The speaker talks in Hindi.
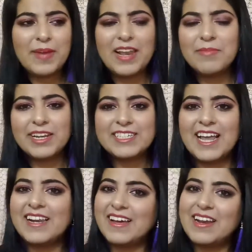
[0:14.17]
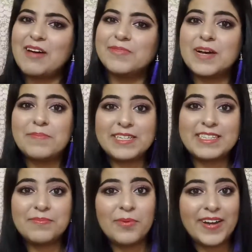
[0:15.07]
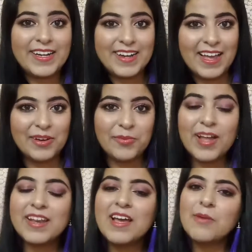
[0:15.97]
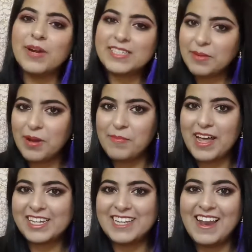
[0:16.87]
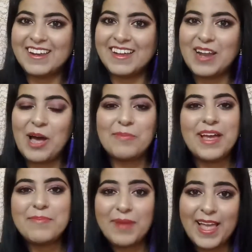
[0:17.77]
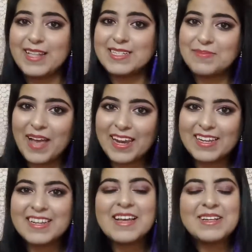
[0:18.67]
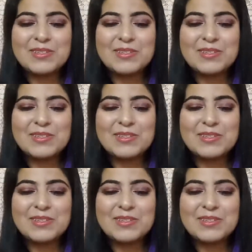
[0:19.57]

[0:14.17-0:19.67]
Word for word: पहले मेरे चैनल का नाम था पीसी पॉइंट नाइन वन बट अब हमारे चैनल का नाम है पायल्स पैलेट